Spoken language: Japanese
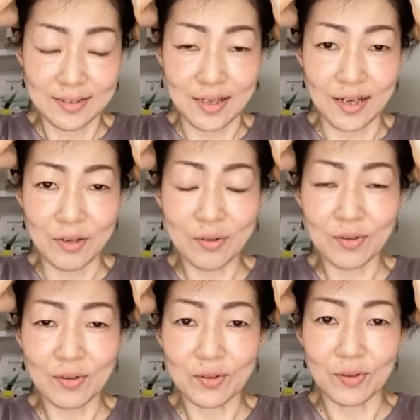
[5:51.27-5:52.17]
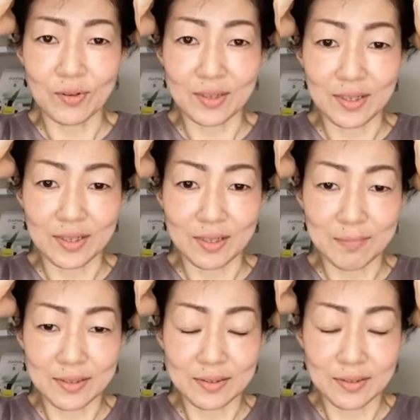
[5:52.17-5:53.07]
疲れを取っていき
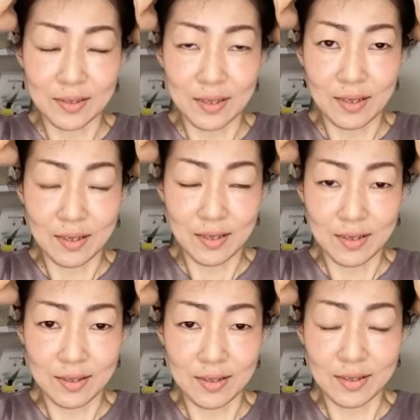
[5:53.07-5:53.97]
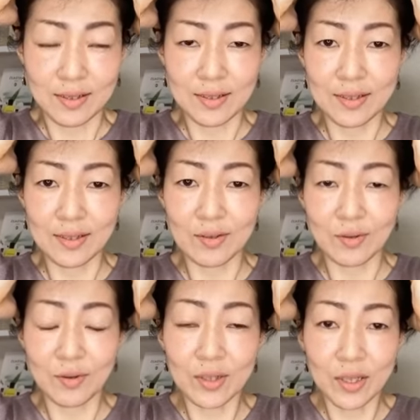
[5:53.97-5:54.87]
ます
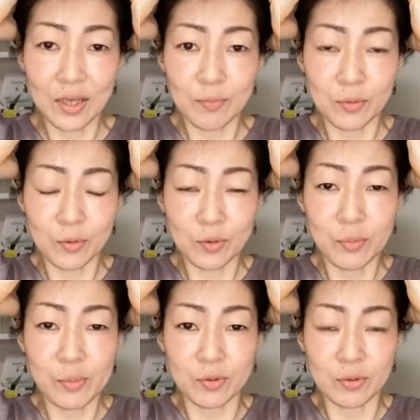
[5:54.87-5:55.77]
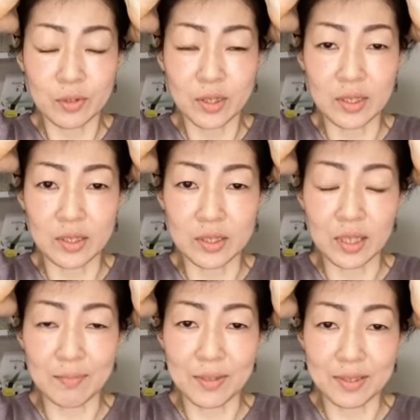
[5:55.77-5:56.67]
これでねむくみもすっきりして
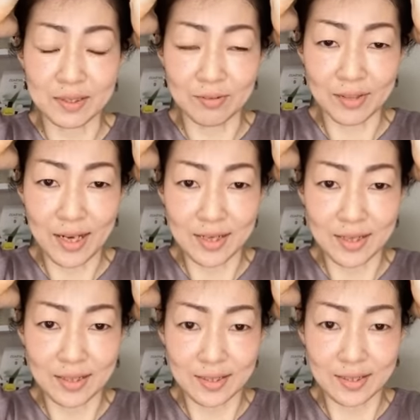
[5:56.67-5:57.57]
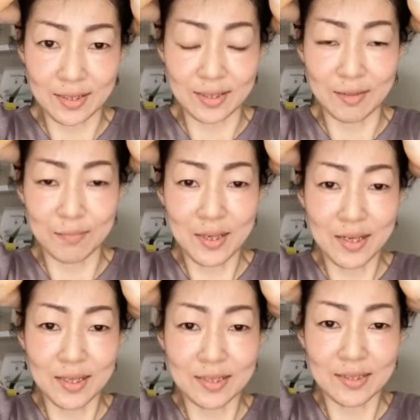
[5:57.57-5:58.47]
きますのでやっていき
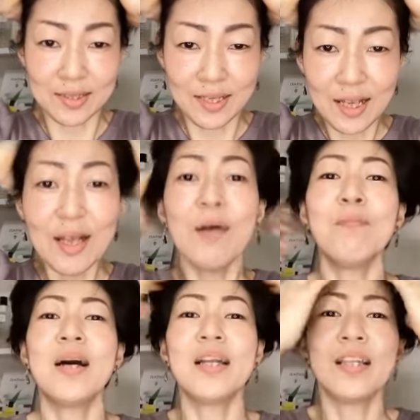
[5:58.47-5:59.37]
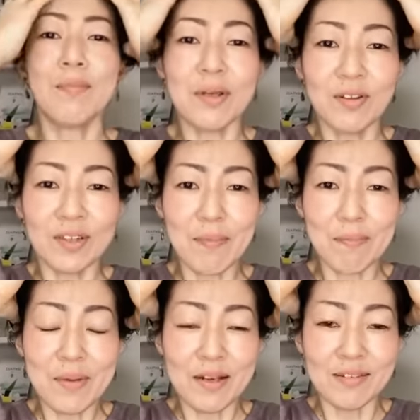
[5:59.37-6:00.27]
ます、まあ、頭のてっ
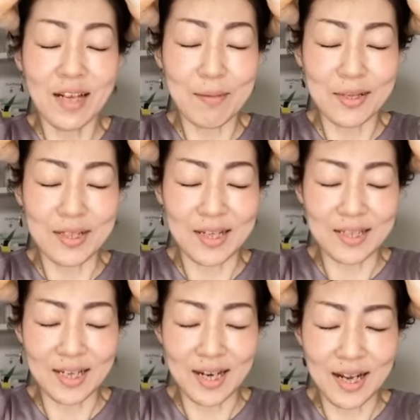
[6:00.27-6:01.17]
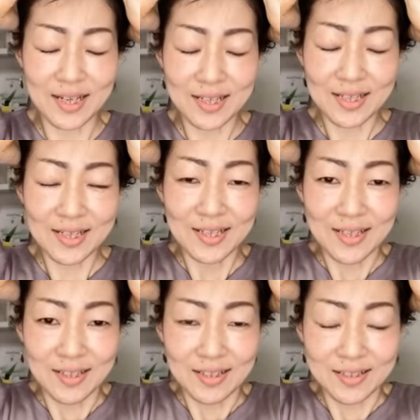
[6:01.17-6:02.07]
ぺんぐらいまでいったら
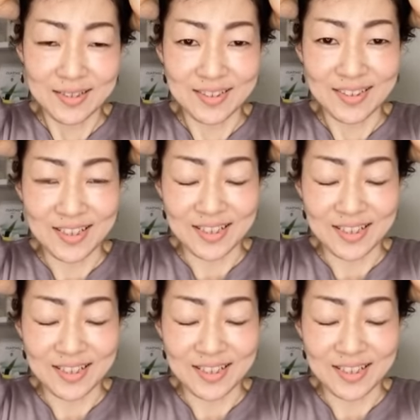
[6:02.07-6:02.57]
次